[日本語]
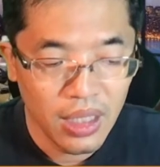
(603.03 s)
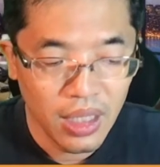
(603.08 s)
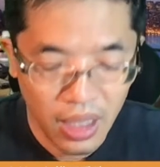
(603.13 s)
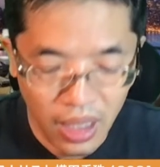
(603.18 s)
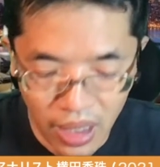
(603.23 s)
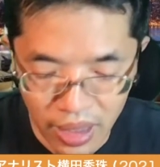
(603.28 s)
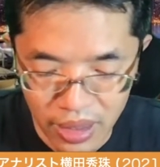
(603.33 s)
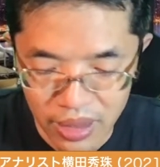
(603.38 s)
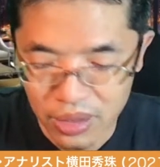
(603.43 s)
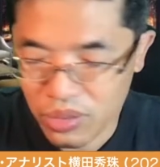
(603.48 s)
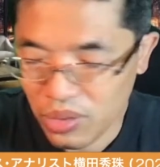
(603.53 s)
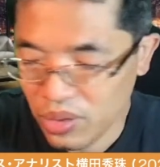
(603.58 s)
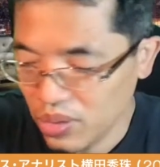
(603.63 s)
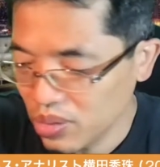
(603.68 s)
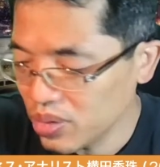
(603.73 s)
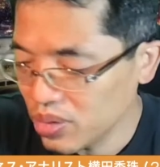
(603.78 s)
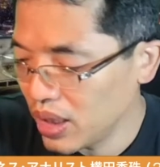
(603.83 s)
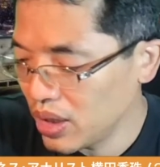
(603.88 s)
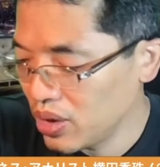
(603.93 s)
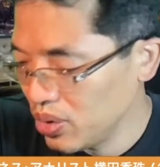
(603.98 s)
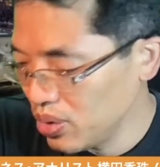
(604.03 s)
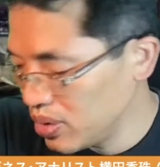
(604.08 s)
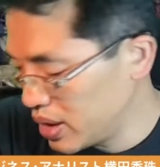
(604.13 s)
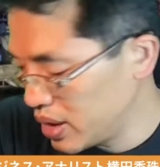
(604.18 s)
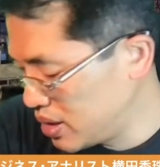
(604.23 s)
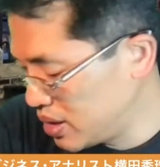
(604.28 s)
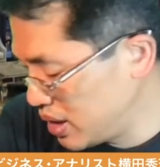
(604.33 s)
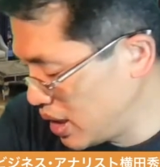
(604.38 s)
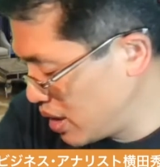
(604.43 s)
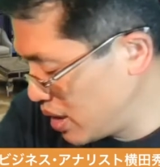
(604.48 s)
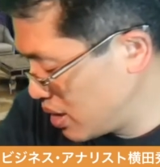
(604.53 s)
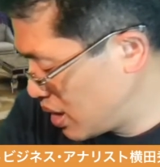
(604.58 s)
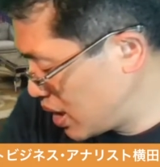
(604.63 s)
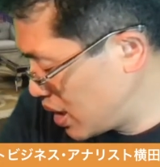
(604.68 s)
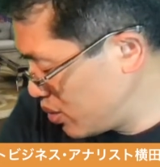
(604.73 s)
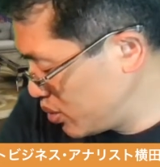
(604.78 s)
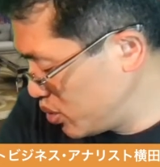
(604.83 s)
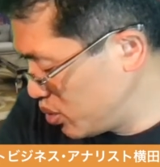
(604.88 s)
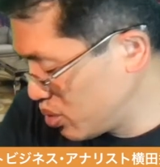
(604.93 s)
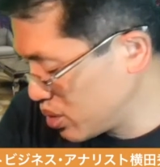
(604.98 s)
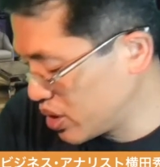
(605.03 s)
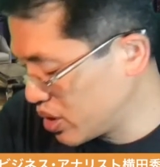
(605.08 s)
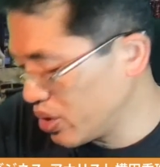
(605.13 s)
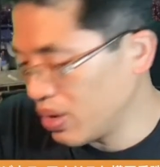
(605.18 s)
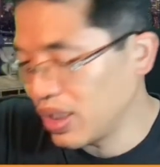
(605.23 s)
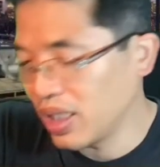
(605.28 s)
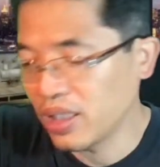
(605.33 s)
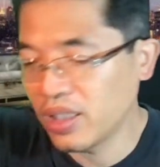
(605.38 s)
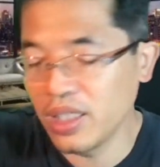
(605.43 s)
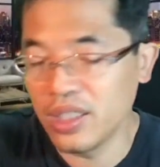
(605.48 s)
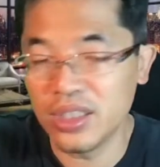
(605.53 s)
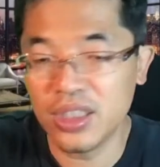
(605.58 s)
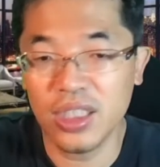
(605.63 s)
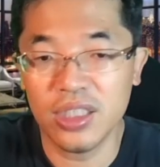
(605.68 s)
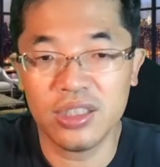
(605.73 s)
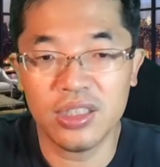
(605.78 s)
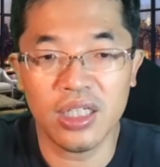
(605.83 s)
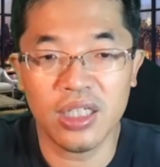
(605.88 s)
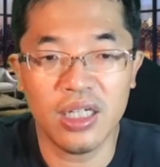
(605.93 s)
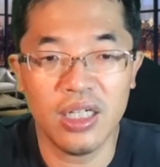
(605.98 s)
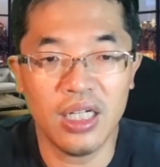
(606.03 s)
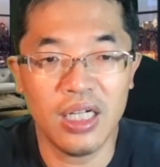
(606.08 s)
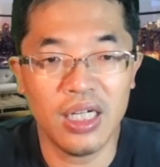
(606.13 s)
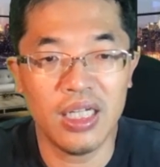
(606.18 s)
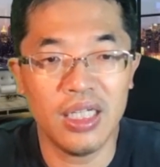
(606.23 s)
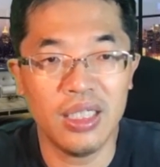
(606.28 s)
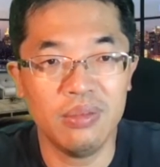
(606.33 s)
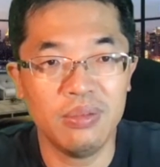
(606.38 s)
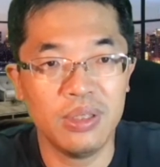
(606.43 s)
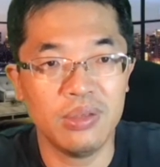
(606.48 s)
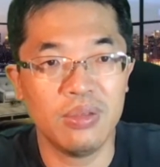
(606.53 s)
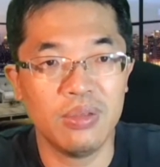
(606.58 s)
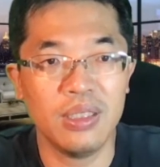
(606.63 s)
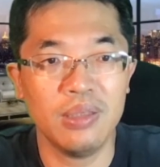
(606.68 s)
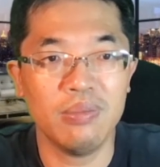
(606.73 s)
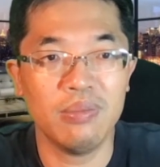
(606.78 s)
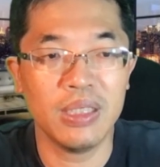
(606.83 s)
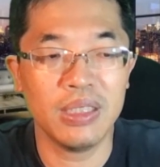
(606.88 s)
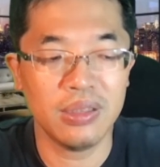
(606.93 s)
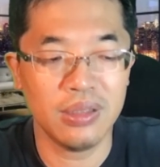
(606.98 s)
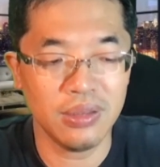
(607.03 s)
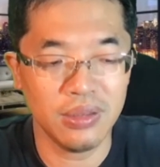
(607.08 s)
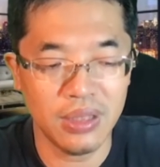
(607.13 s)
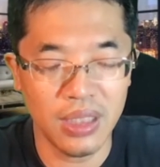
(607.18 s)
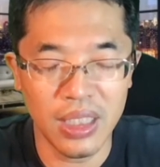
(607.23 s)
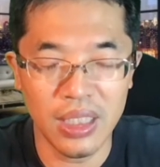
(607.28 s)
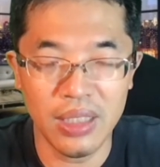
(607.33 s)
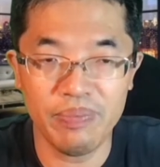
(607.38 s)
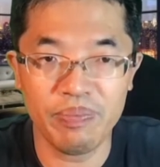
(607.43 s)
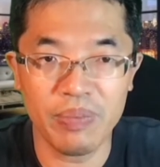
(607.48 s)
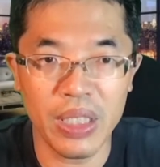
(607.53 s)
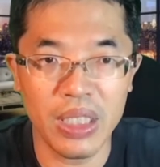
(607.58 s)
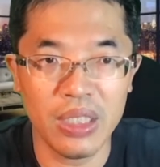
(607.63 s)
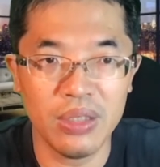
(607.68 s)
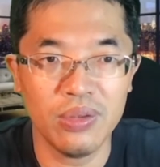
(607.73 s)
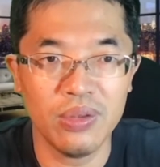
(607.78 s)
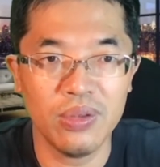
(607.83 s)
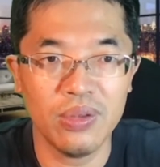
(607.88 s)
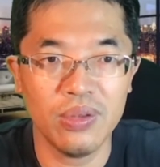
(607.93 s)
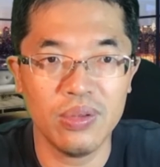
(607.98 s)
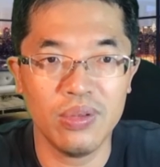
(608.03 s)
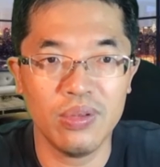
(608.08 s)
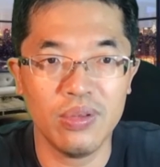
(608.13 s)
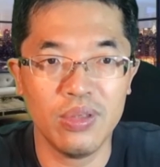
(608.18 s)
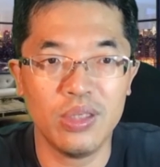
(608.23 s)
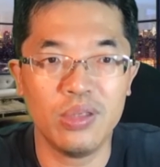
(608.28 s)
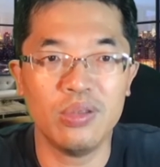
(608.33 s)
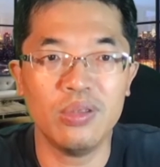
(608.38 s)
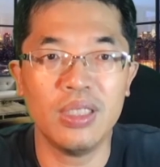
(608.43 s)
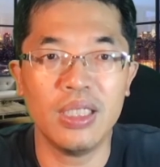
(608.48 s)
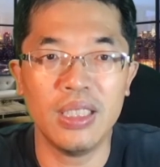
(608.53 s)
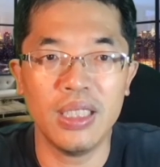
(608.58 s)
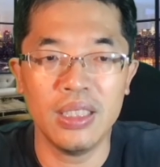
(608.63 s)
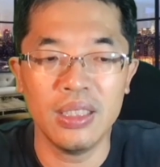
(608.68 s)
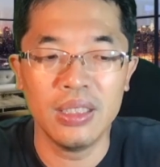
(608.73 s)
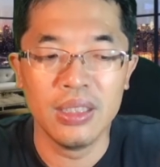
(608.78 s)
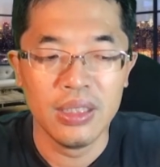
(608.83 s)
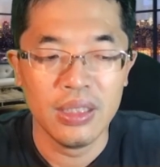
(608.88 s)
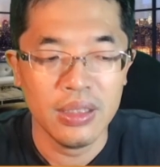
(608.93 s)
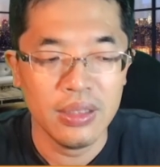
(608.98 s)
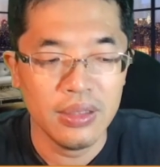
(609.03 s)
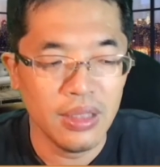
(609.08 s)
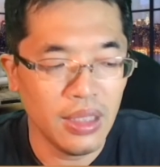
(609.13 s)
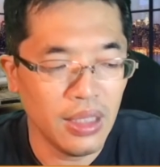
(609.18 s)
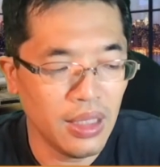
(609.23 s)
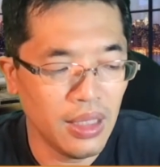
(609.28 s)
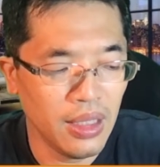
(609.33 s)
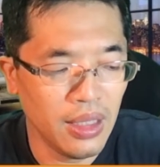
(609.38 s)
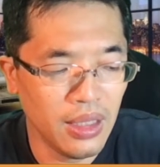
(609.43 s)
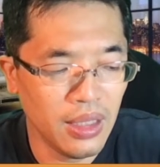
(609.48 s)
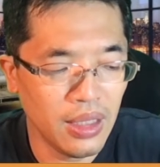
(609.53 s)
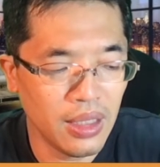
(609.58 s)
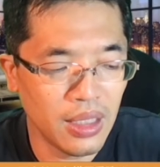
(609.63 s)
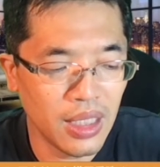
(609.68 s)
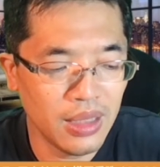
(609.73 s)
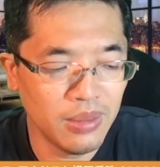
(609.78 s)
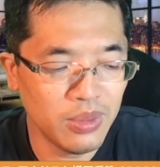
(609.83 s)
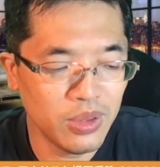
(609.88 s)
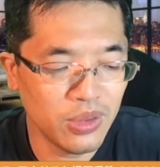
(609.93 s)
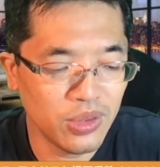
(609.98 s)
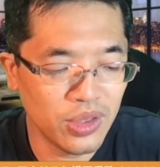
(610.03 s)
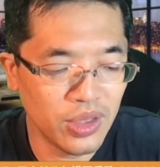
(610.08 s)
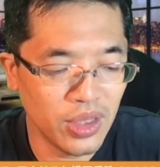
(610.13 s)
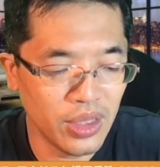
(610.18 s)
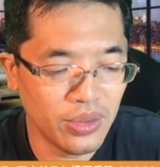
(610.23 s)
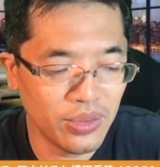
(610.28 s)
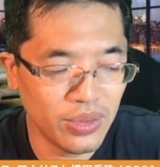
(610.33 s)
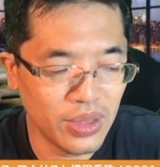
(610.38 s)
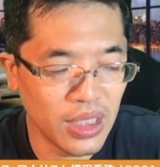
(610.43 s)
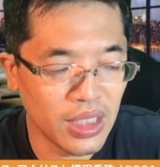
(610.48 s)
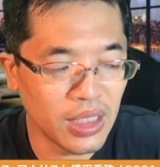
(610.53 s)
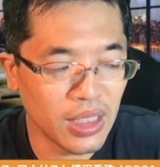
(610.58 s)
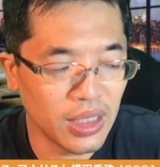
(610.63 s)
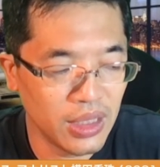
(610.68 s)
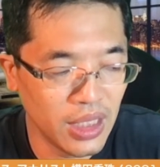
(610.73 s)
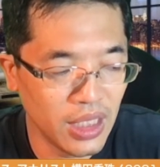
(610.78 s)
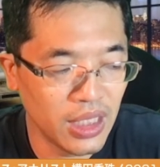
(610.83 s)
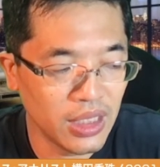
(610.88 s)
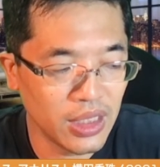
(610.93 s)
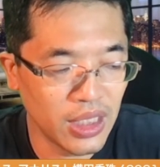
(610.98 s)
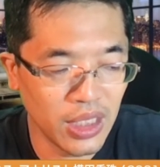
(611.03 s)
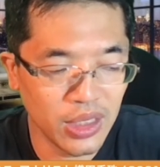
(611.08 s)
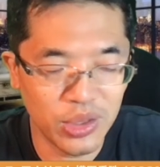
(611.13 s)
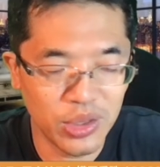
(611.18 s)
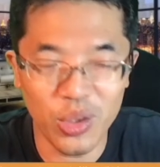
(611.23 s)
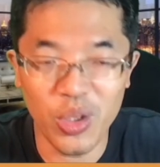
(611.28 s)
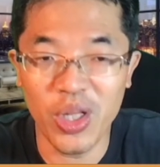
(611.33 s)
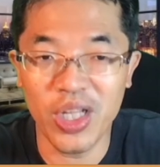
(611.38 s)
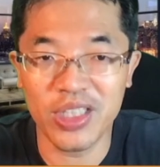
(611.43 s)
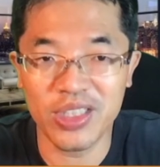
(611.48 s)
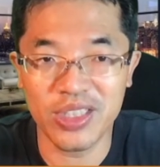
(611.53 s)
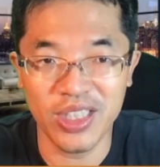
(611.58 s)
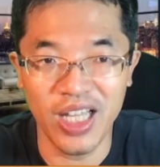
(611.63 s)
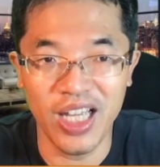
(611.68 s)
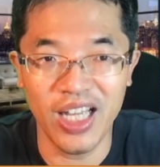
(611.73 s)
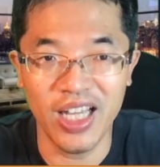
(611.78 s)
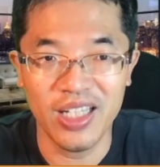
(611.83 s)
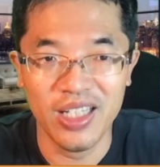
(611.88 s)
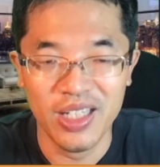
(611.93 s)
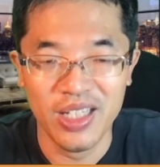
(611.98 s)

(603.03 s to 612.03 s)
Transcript: はい。ということで、今日ですね、あの、ちょっと今日駆け足でしたから、早めに終わりますが、あのー、いろんなね、えー、買い物していく中で、結局ですね、